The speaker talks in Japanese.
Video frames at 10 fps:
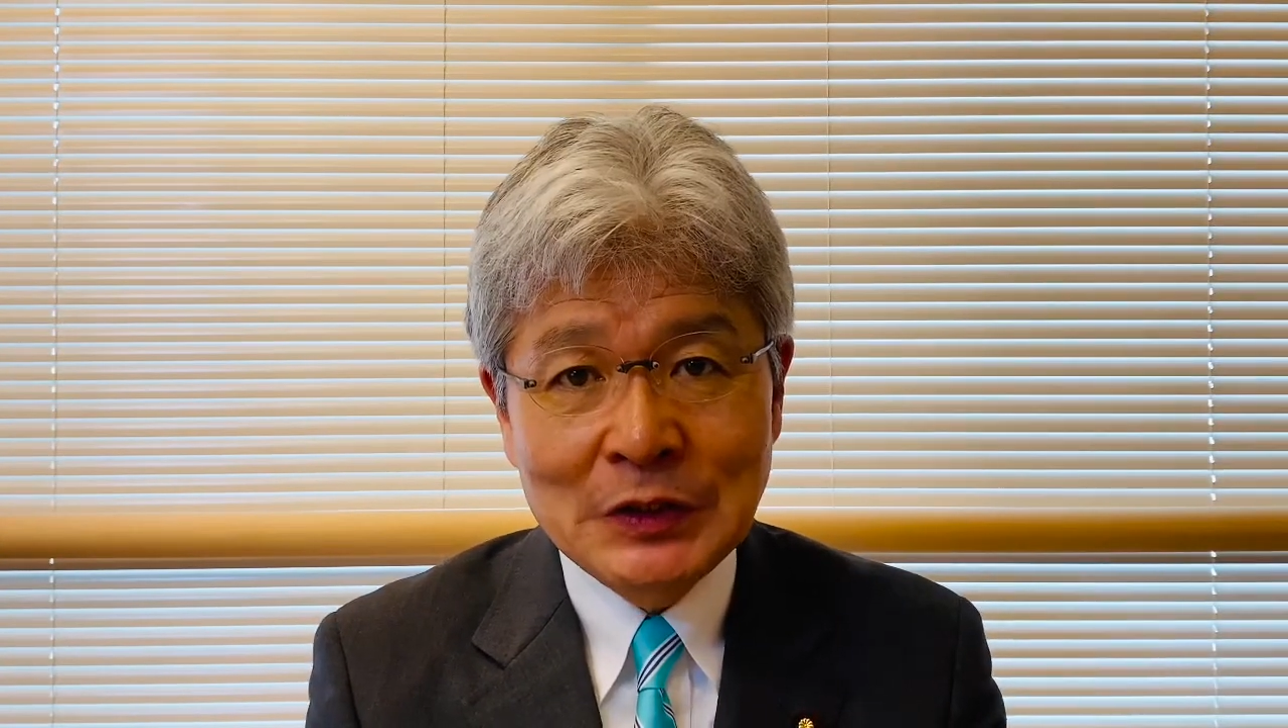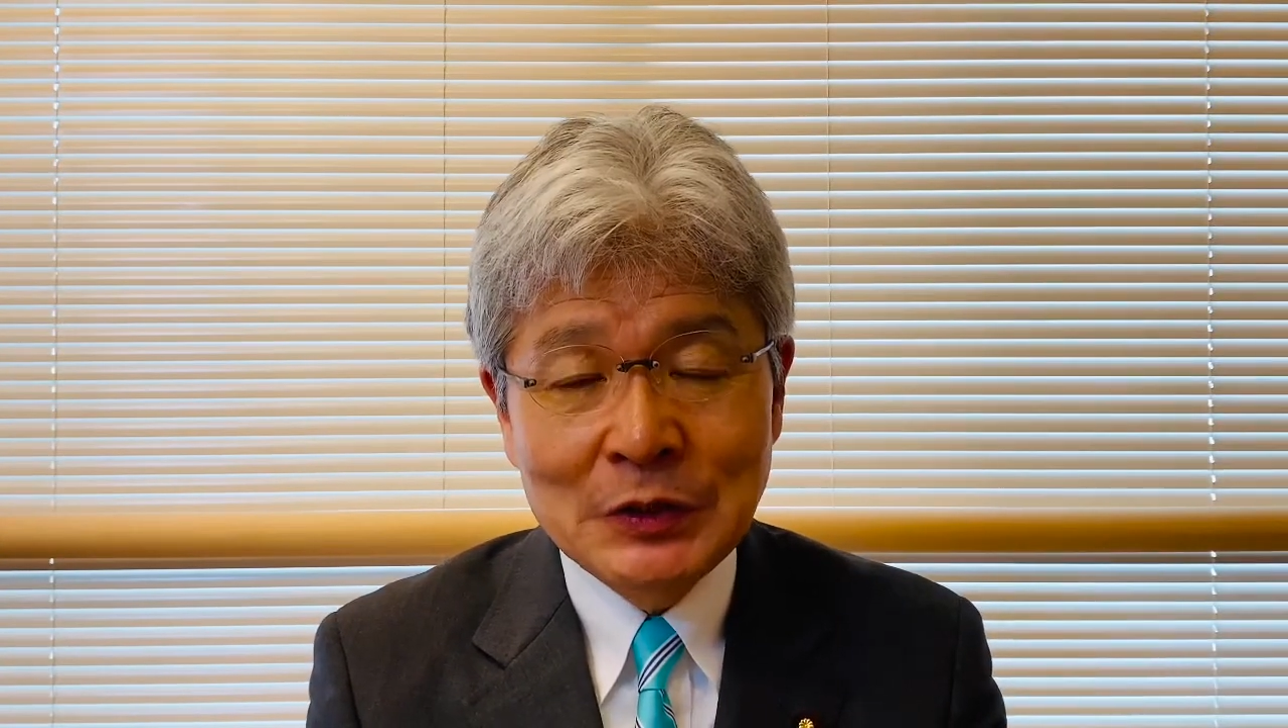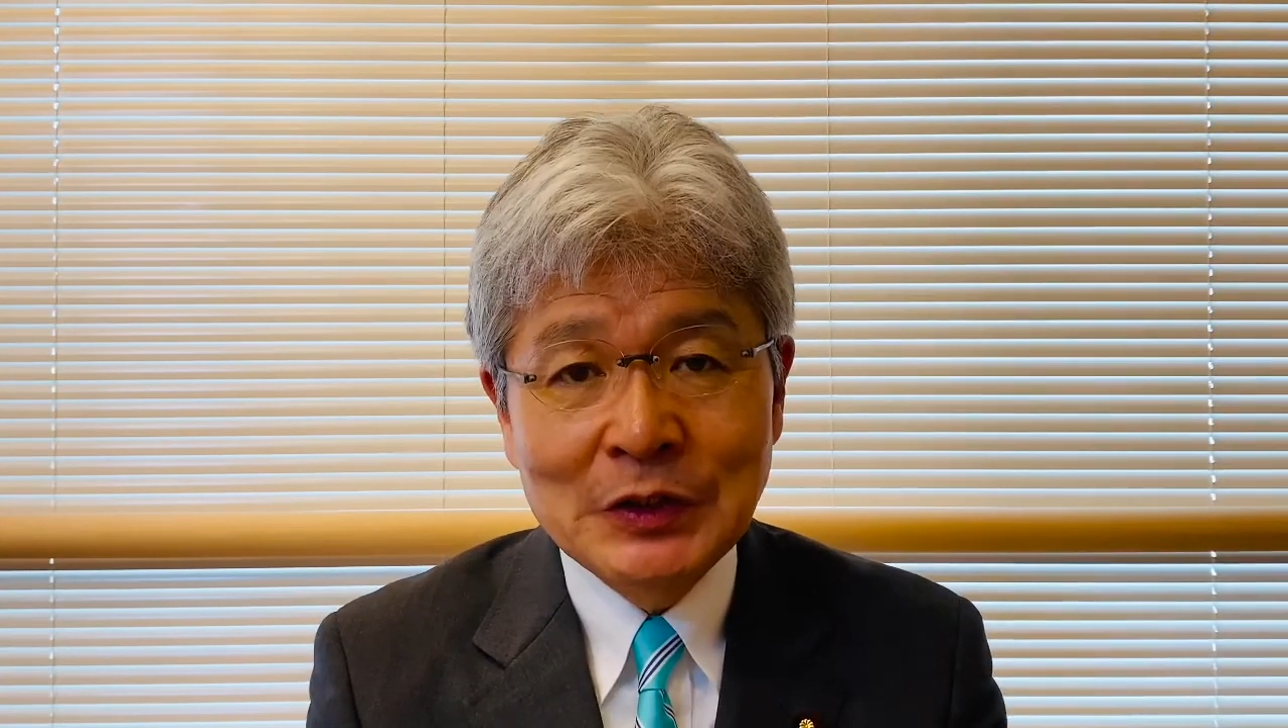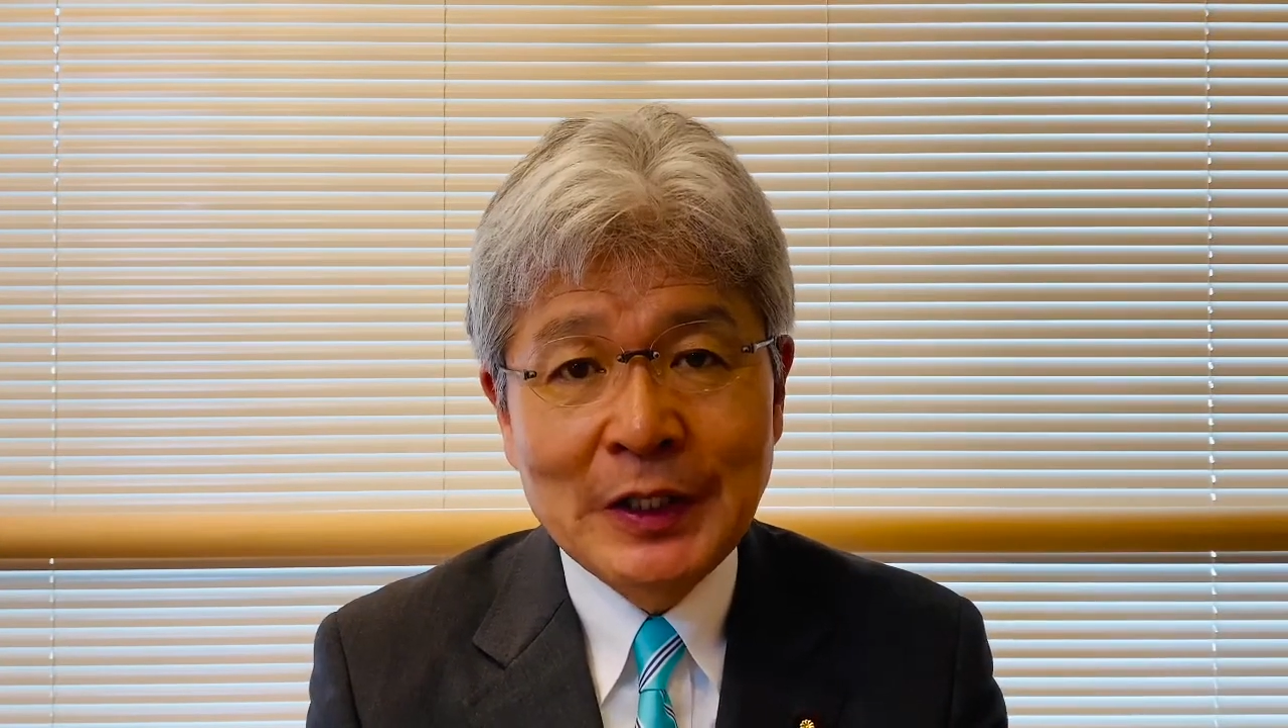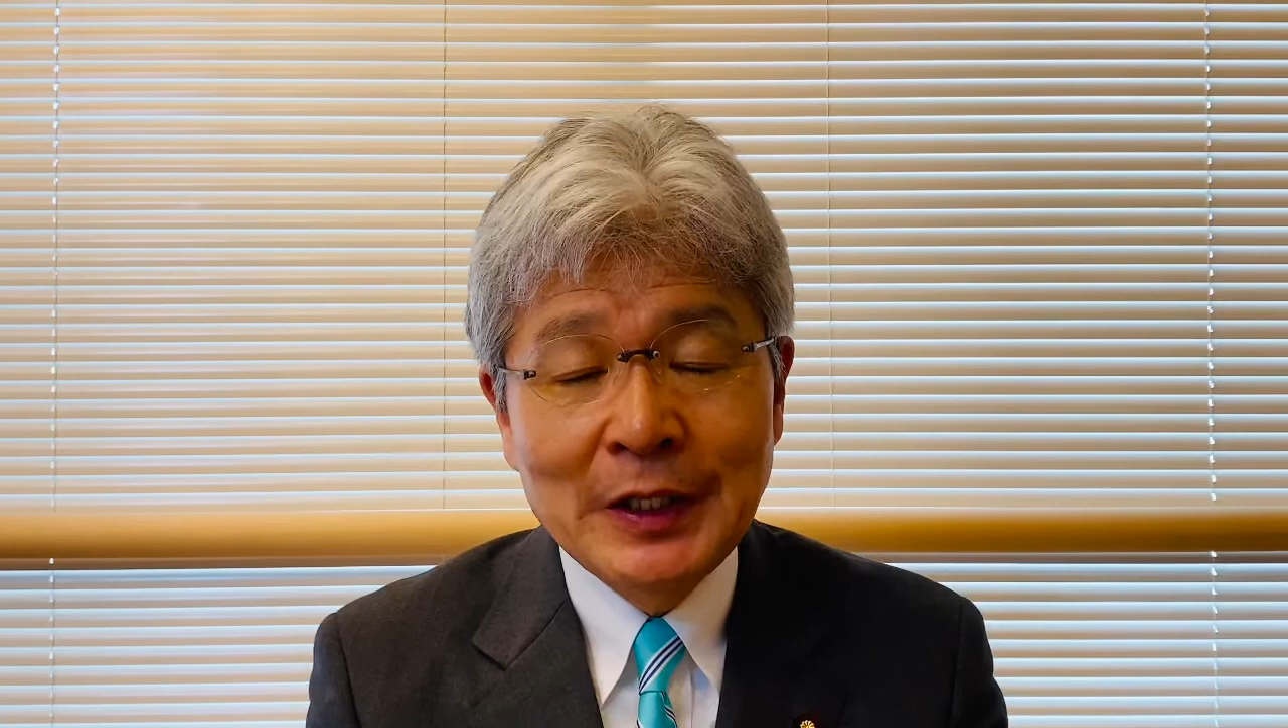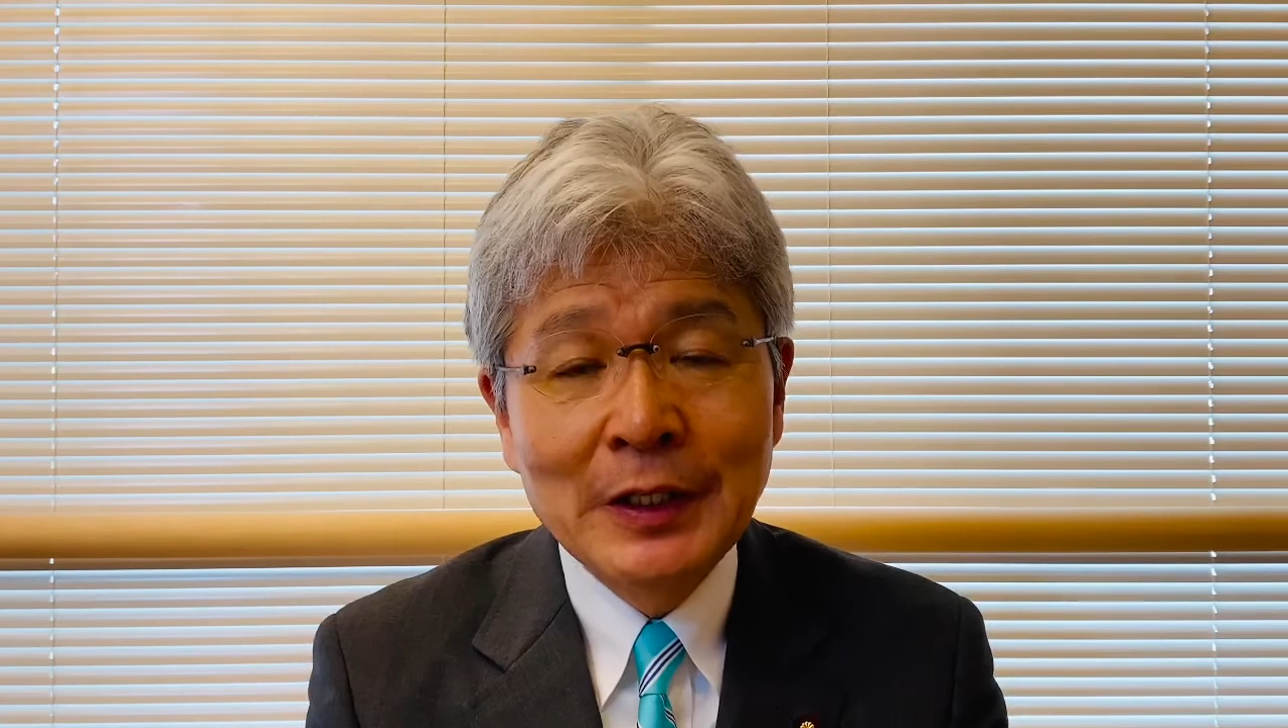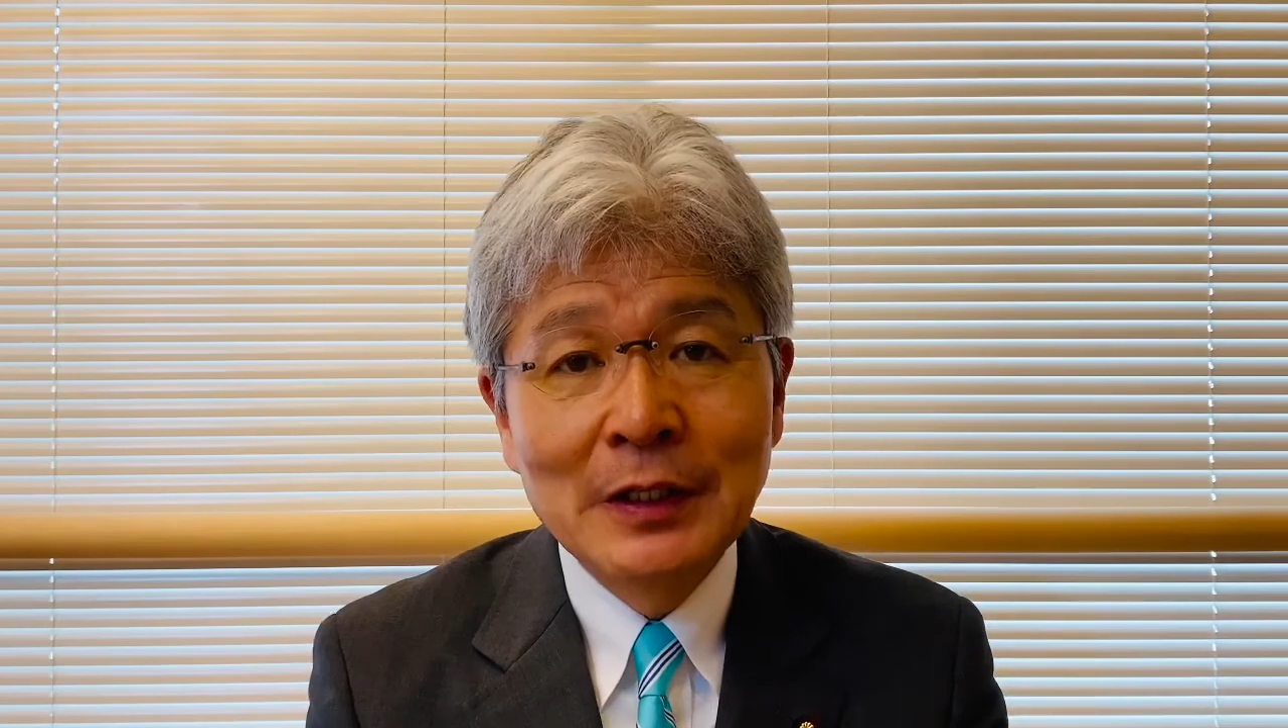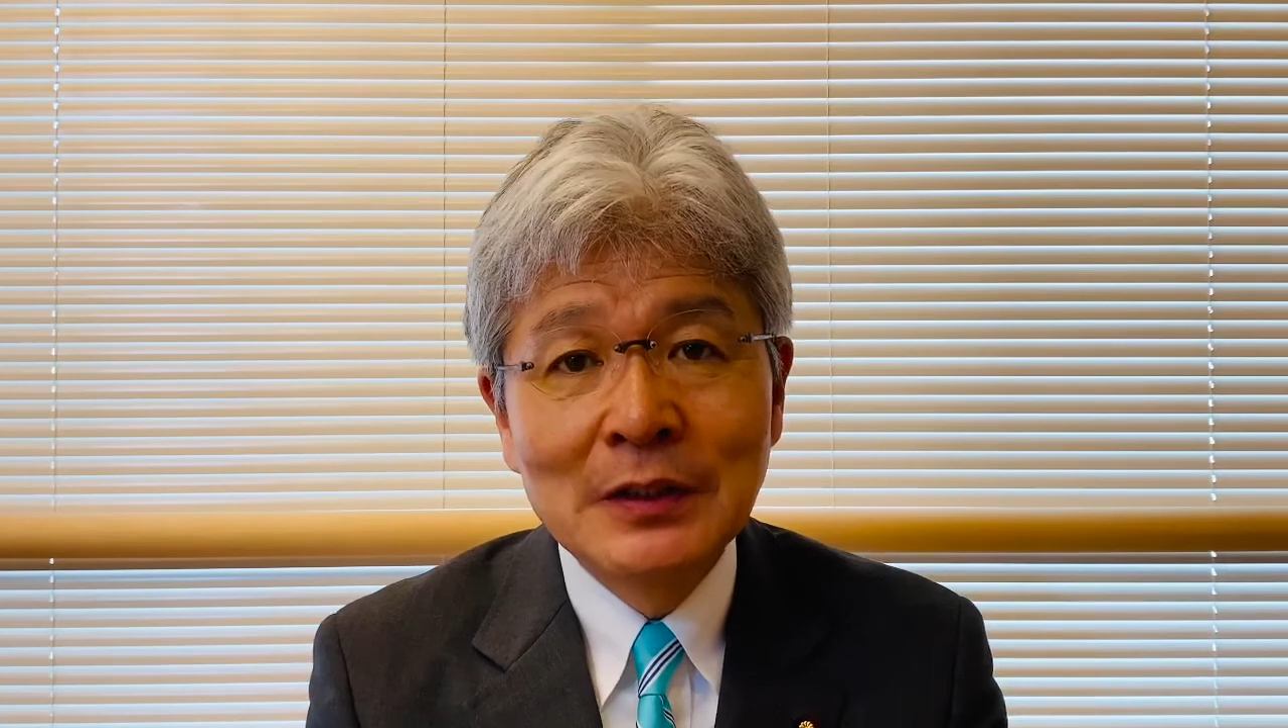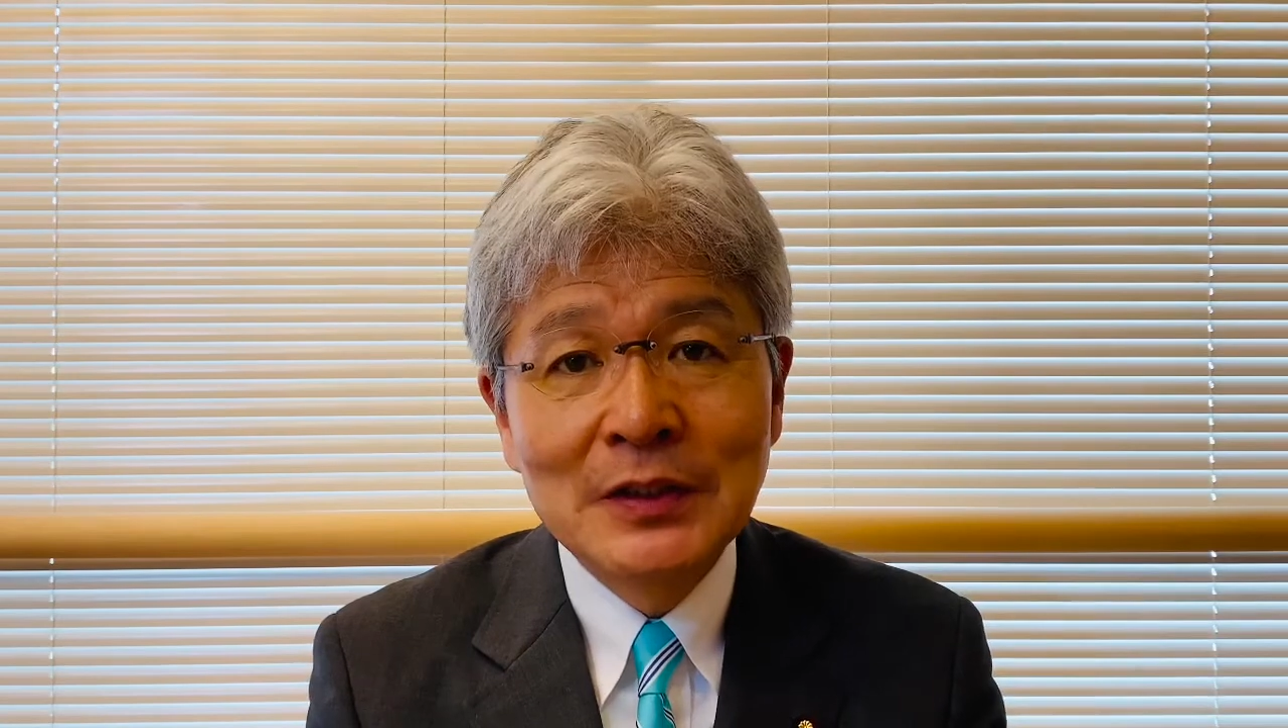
ついて